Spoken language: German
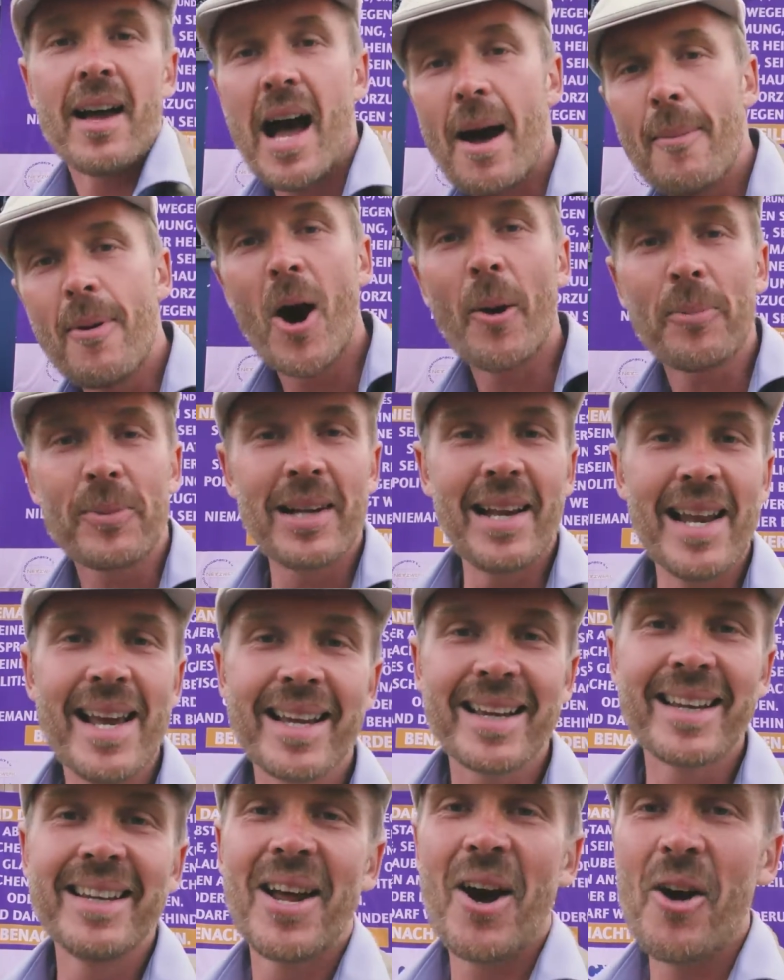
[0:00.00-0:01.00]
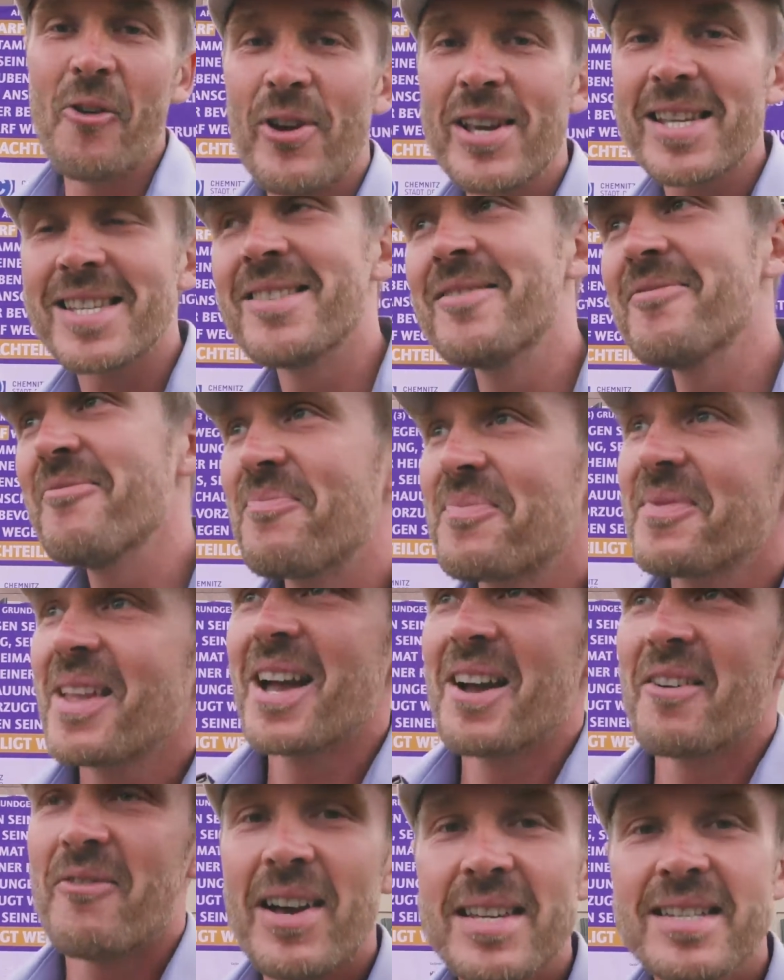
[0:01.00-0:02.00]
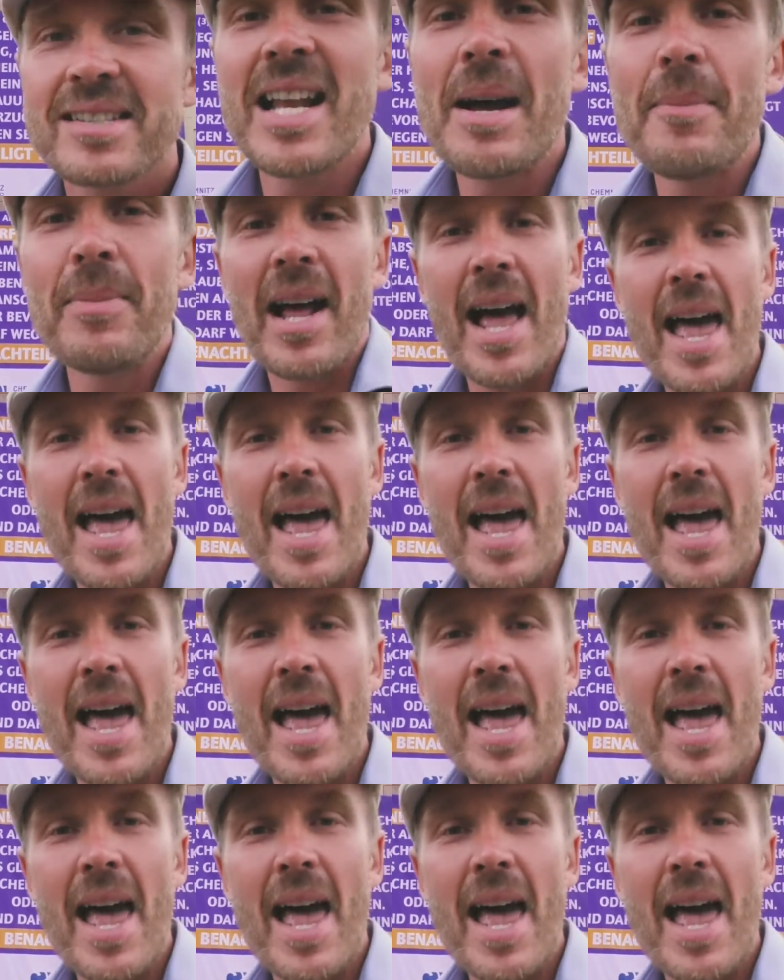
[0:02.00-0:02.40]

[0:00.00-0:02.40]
Aber ob die Linken genau wissen, was sie damit